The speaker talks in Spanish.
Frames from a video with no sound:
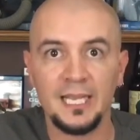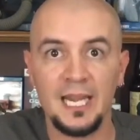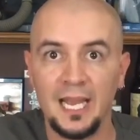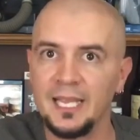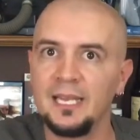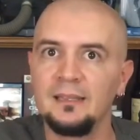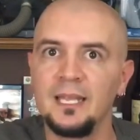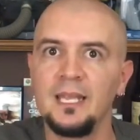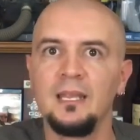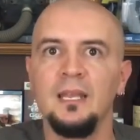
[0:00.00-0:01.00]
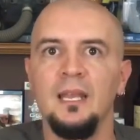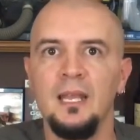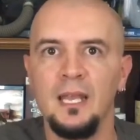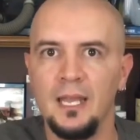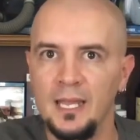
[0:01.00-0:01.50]
que la gente
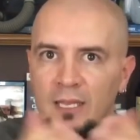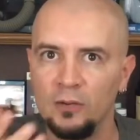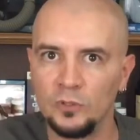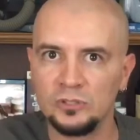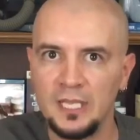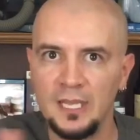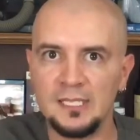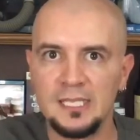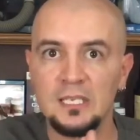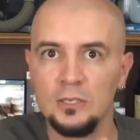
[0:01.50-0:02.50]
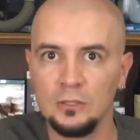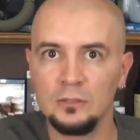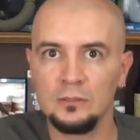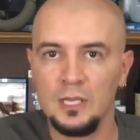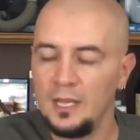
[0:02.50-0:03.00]
como ustedes y
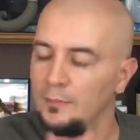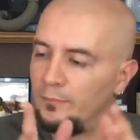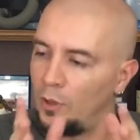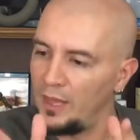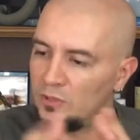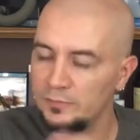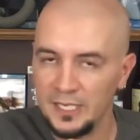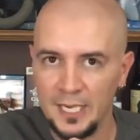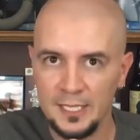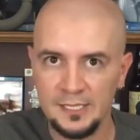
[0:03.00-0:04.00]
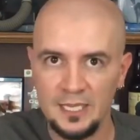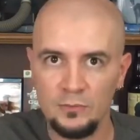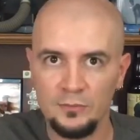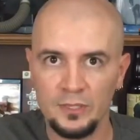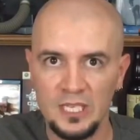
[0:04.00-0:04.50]
yo podamos mirar a este
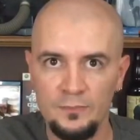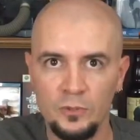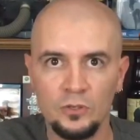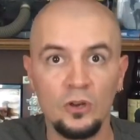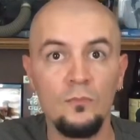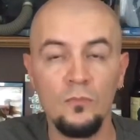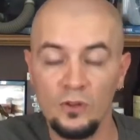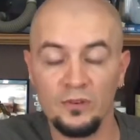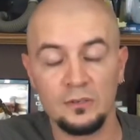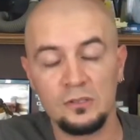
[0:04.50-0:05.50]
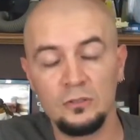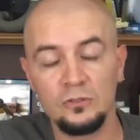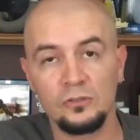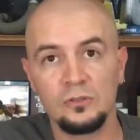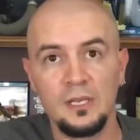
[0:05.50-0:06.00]
nuevo equipo con muy buenos
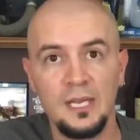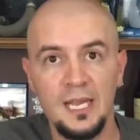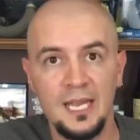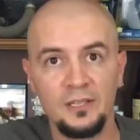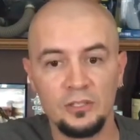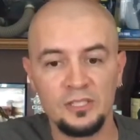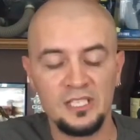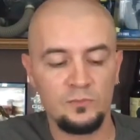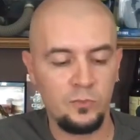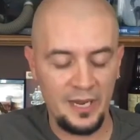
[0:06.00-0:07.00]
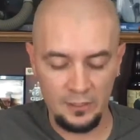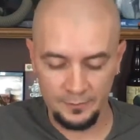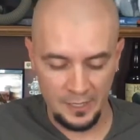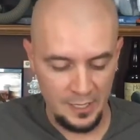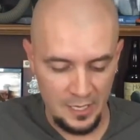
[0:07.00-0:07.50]
ojos. Entonces, bueno,
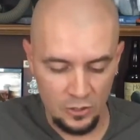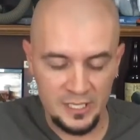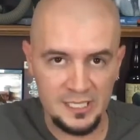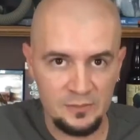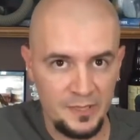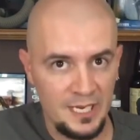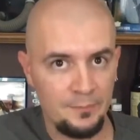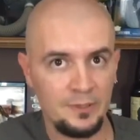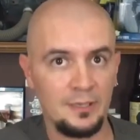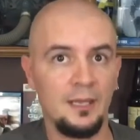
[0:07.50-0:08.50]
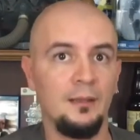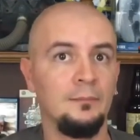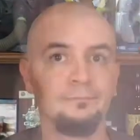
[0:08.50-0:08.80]
lo que se espera, ah,